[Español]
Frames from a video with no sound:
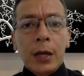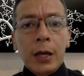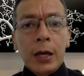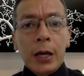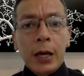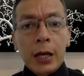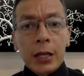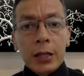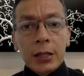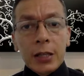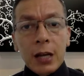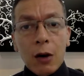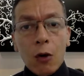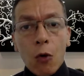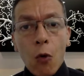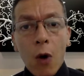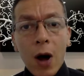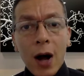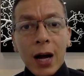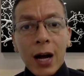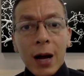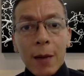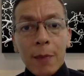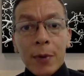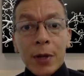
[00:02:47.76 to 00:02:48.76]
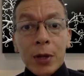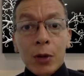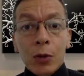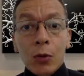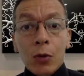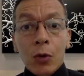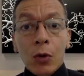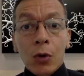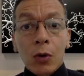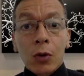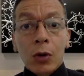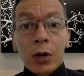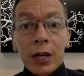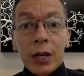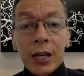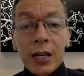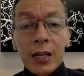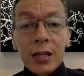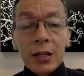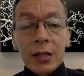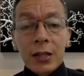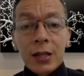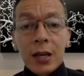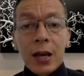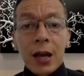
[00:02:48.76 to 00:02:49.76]
En San Juan capítulo
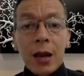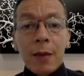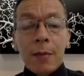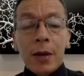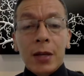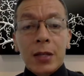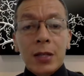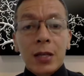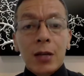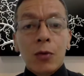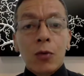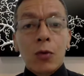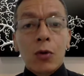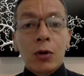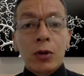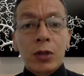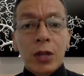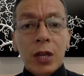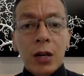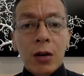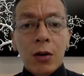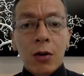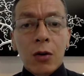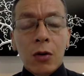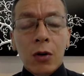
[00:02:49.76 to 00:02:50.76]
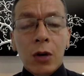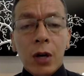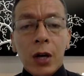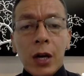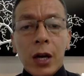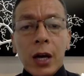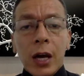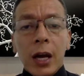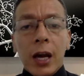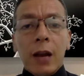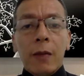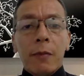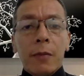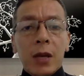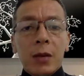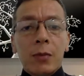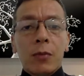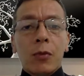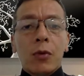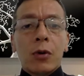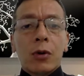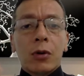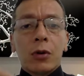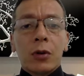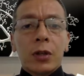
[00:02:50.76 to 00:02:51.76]
15 y el versículo 5, el
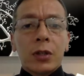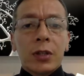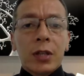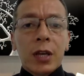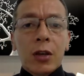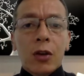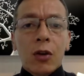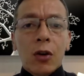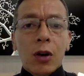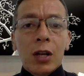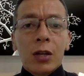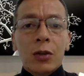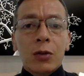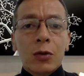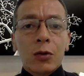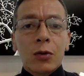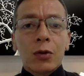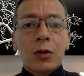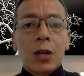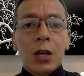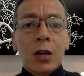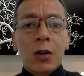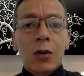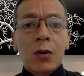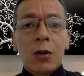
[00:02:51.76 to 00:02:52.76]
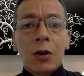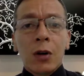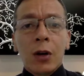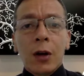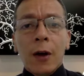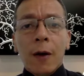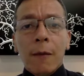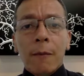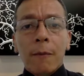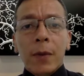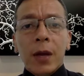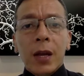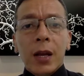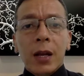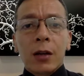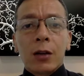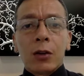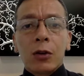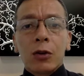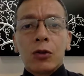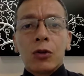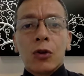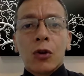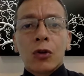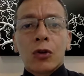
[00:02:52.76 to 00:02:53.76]
mismo Señor Jesús dijo, miren,
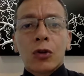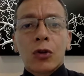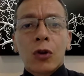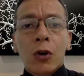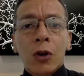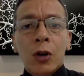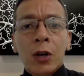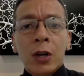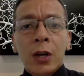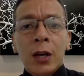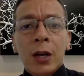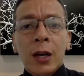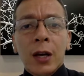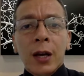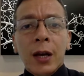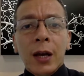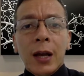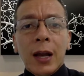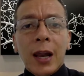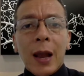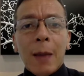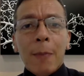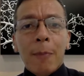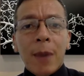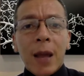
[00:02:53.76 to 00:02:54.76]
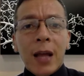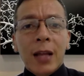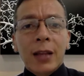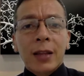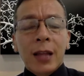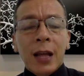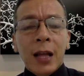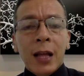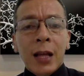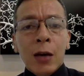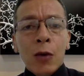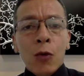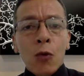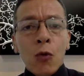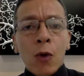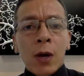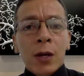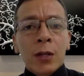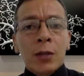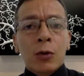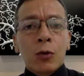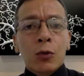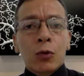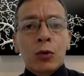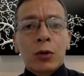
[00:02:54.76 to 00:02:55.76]
yo soy la planta de
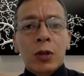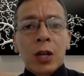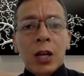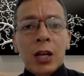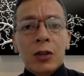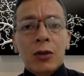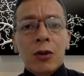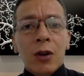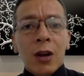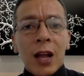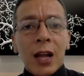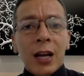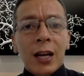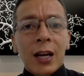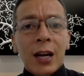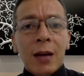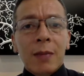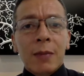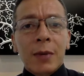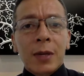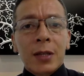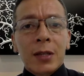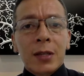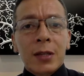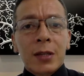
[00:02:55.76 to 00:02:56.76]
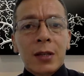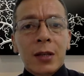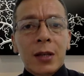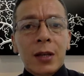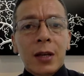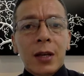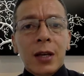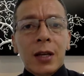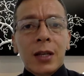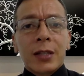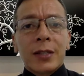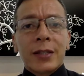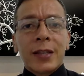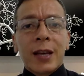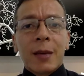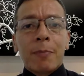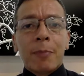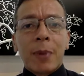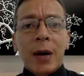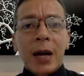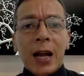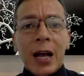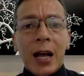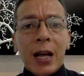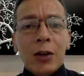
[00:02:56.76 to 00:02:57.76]
uvas, ustedes son las ramas.
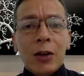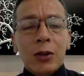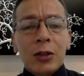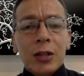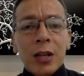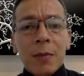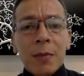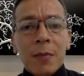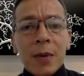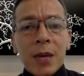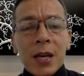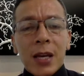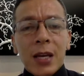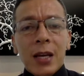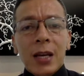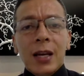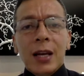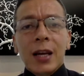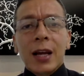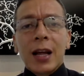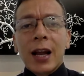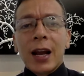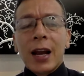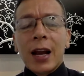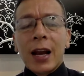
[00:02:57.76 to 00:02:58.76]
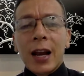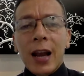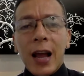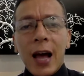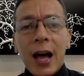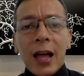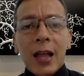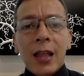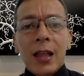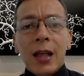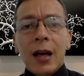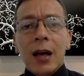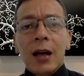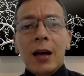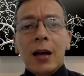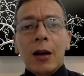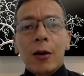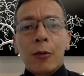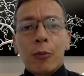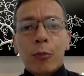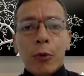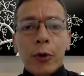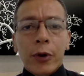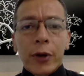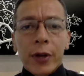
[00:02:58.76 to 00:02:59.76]
Separados de mí, nada
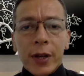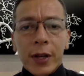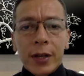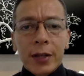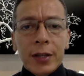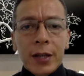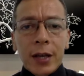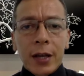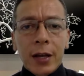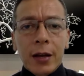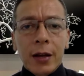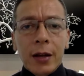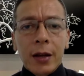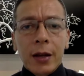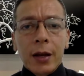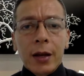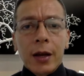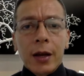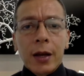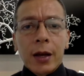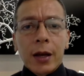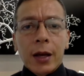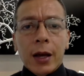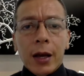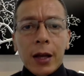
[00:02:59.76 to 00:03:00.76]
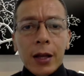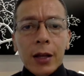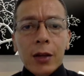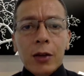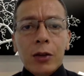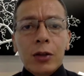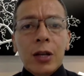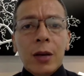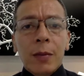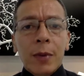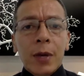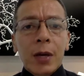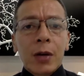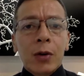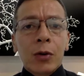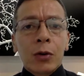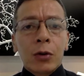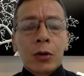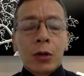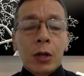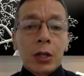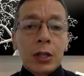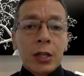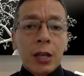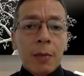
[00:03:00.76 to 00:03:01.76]
pueden hacer. Queridos
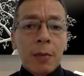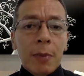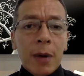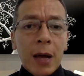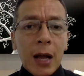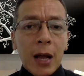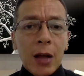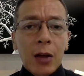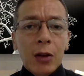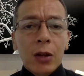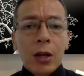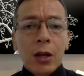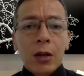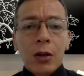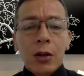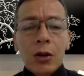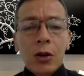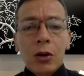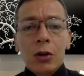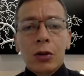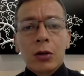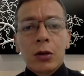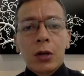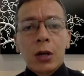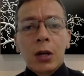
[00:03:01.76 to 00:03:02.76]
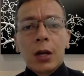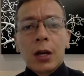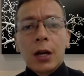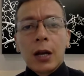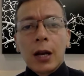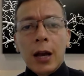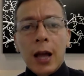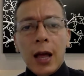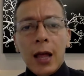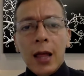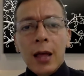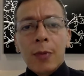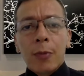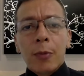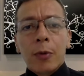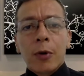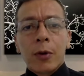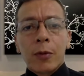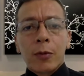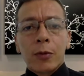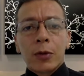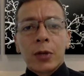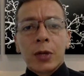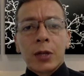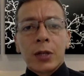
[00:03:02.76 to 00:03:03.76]
amigos, separados de Dios, nada
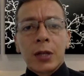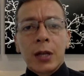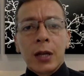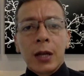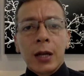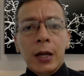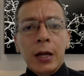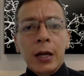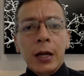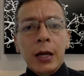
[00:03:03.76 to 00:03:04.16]
podemos hacer.